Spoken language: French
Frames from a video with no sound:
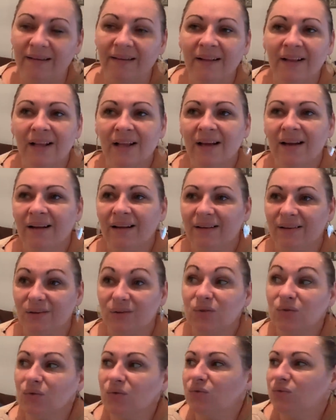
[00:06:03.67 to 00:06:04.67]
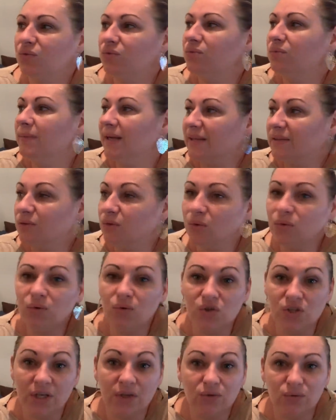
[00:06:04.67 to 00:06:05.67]
Euh, surtout maintenant
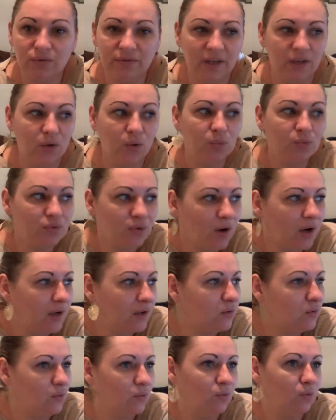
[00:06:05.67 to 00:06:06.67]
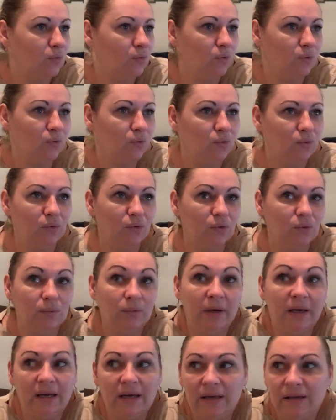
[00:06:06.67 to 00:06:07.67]
que j'ai retrouvé un emploi, que
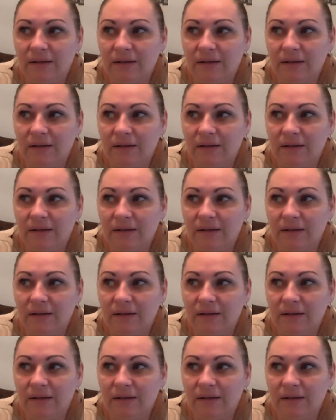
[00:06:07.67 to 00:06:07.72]
bah,